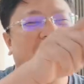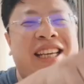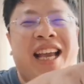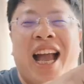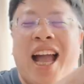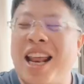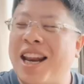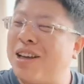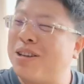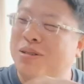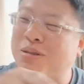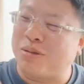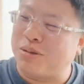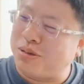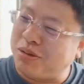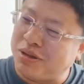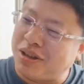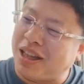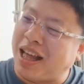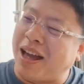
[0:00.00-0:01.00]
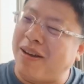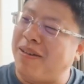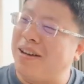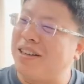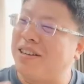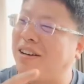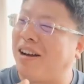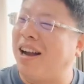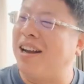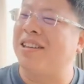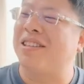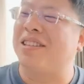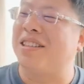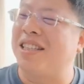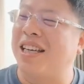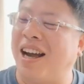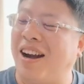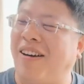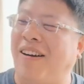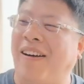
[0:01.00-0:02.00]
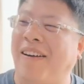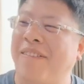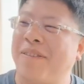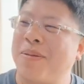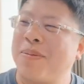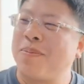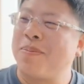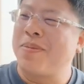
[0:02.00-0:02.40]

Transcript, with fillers: 下的叔叔是台湾小孩子叫，